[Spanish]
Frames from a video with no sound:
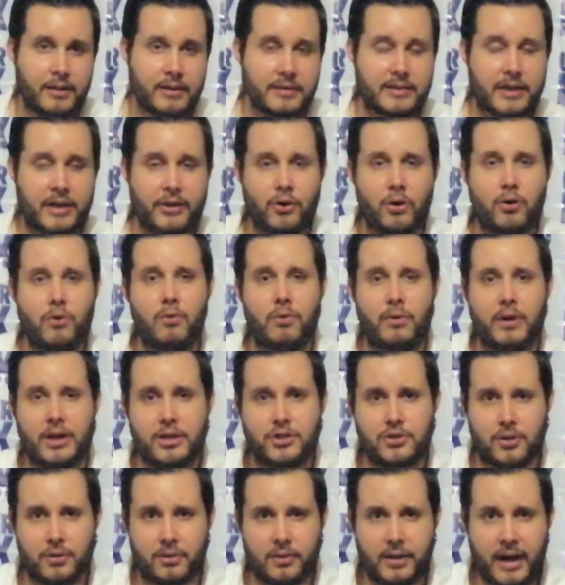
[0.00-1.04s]
Dice, yo nunca
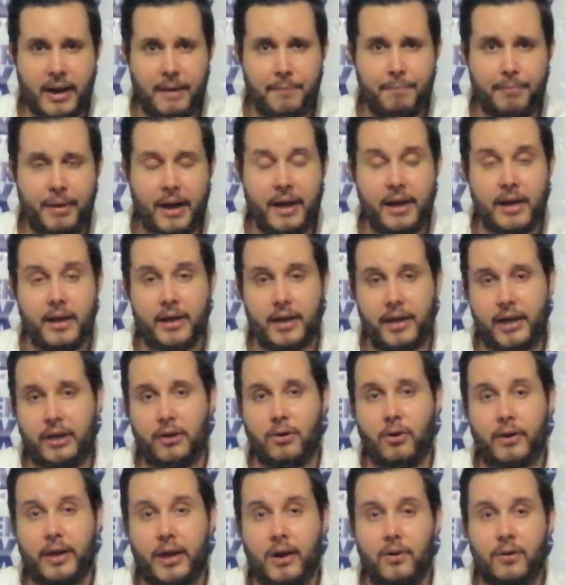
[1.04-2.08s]
he hecho trampa
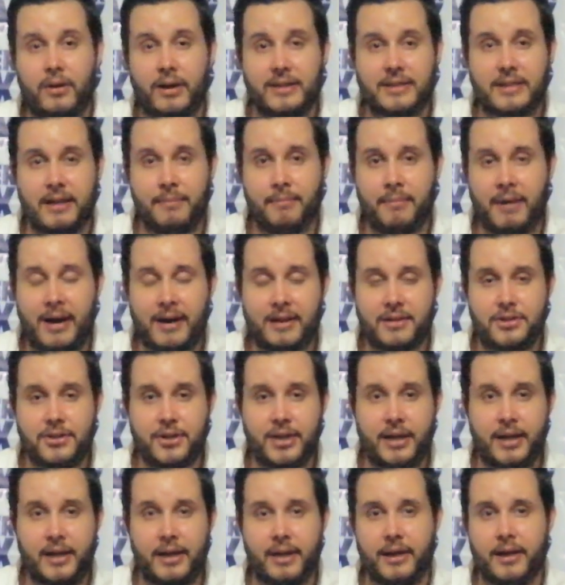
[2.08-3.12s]
y no quiero que se
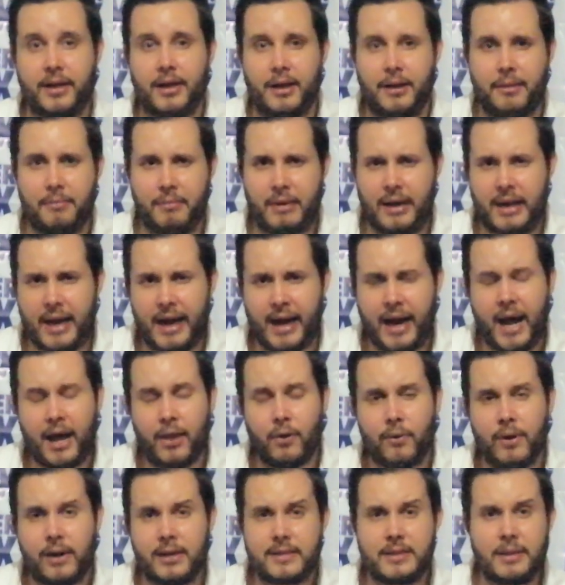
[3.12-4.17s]
marche mi
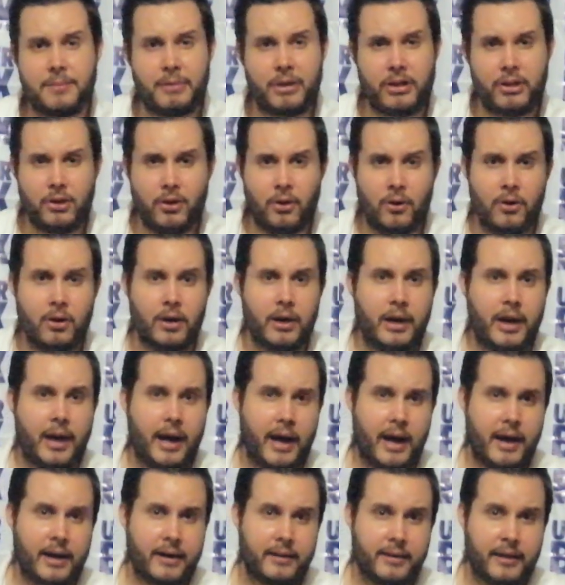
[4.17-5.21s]
legado. Él se midió
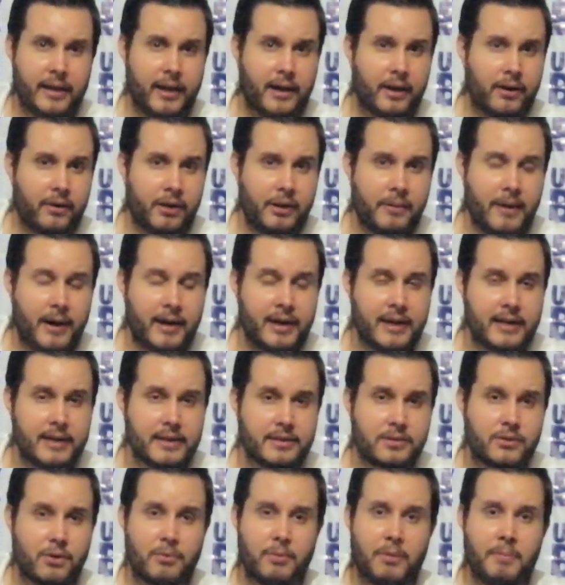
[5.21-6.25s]
ante
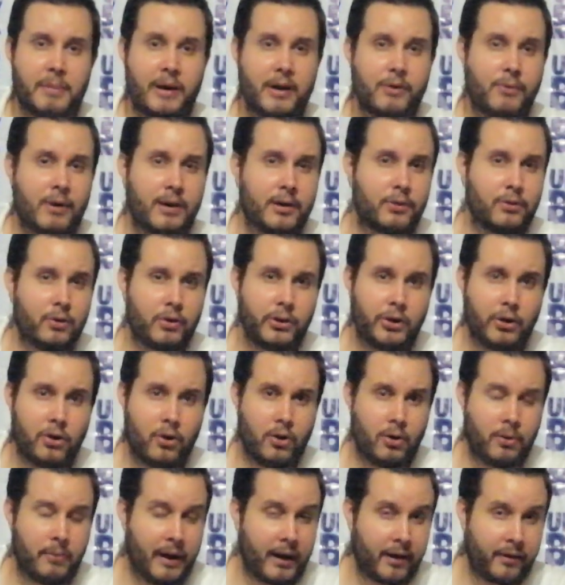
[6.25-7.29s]
rivales como Marco
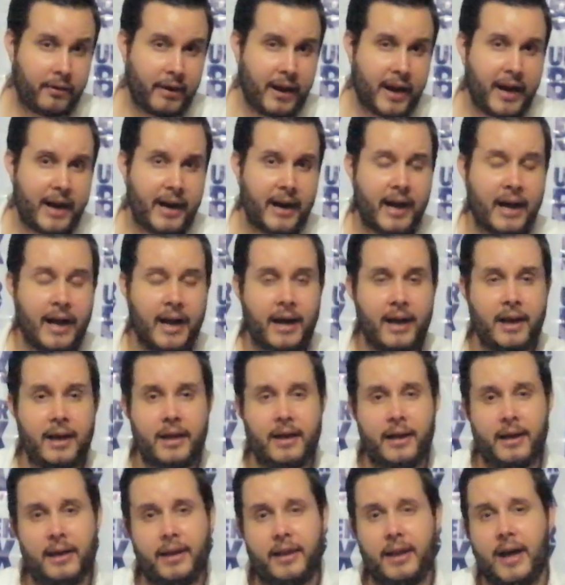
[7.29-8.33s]
Antonio
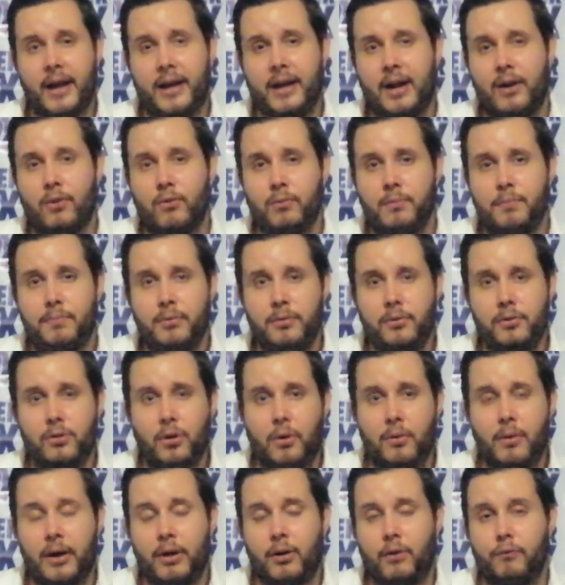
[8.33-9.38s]
Barrera, ya en algún
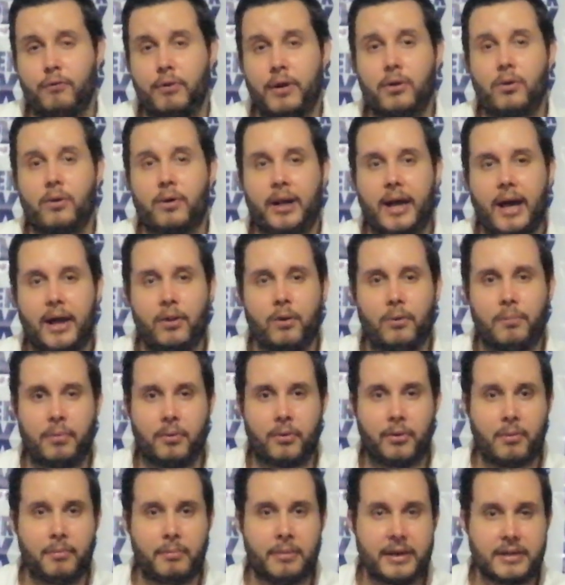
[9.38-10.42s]
punto, bueno, fue noqueado
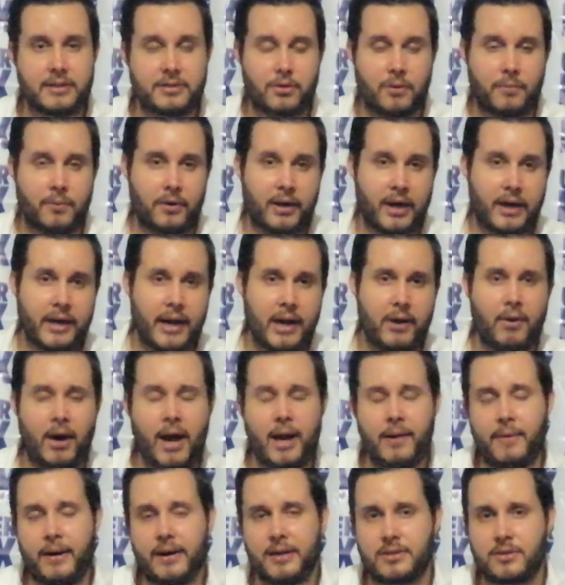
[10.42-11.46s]
por hombres como
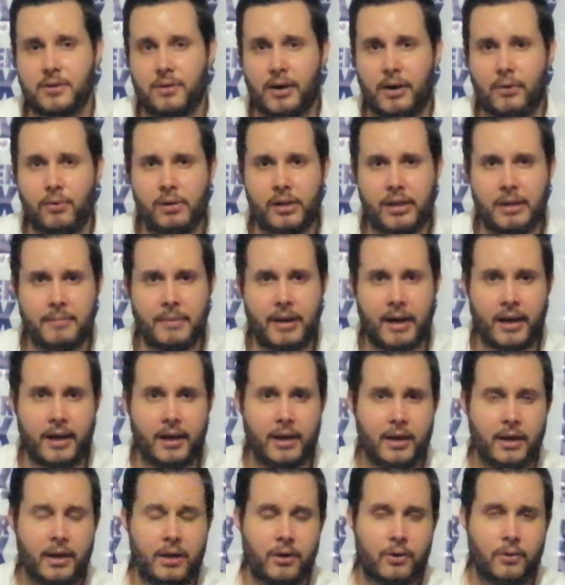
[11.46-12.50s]
Canelo Álvarez o la
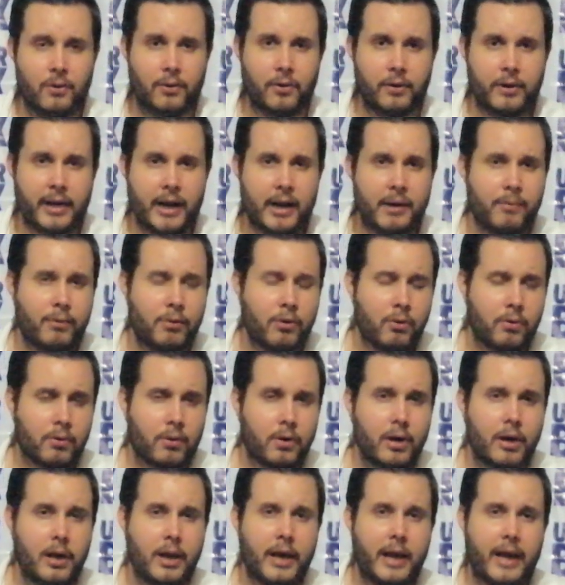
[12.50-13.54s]
última con Kell
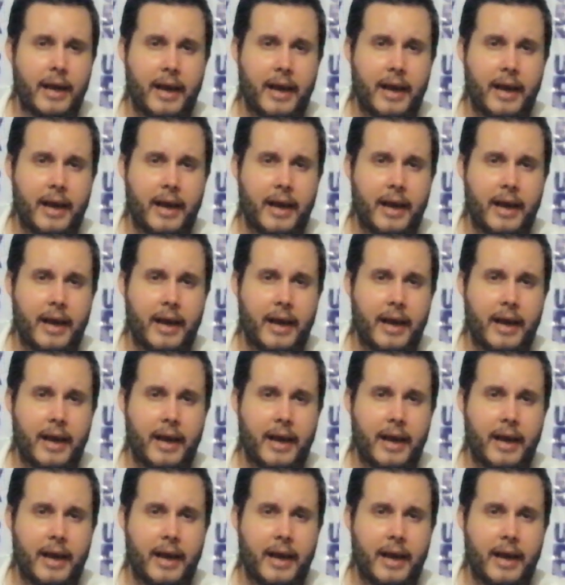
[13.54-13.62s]
Brook.